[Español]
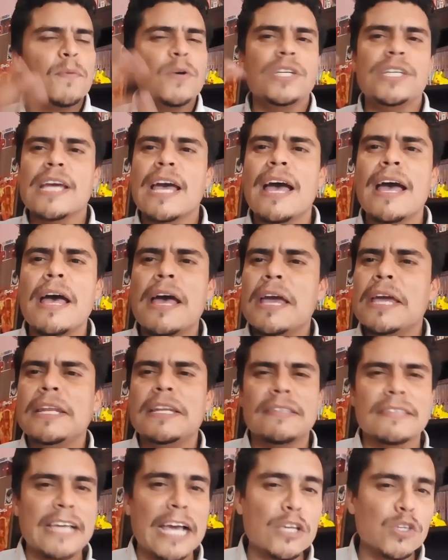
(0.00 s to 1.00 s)
pues ya
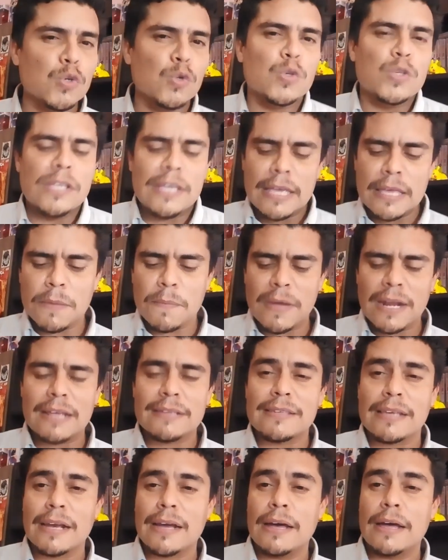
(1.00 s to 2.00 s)
en escasos días
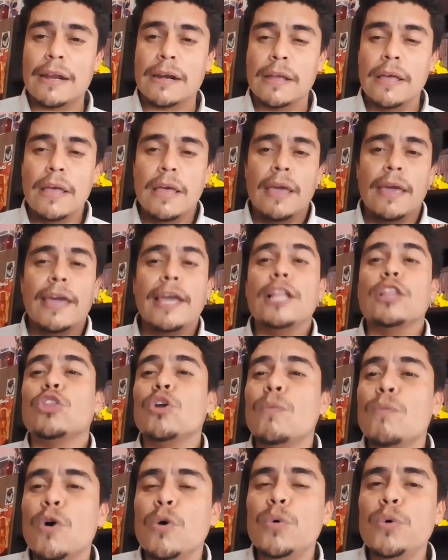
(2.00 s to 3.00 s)
van a sacar el
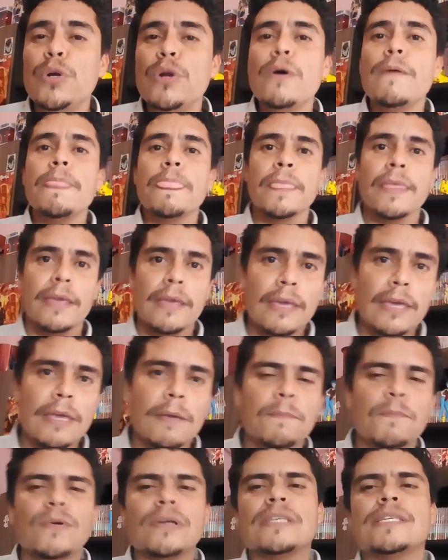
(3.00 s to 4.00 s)
tomo 1
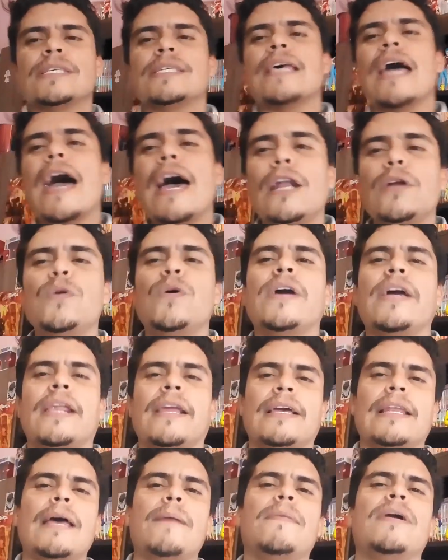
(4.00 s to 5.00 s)
y pues algo que
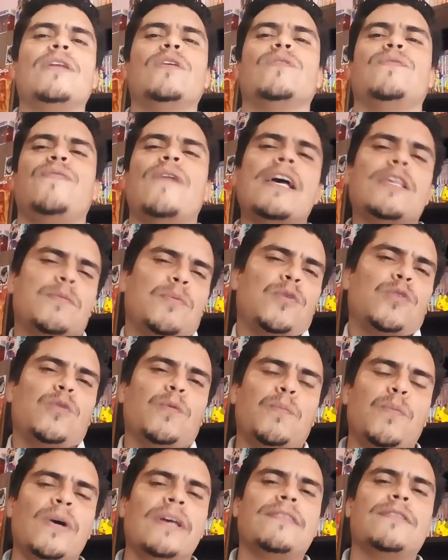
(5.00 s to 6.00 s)
reclaman los fans por
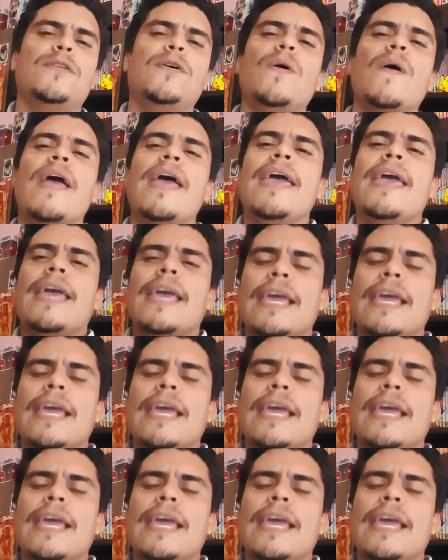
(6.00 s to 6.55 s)
supuesto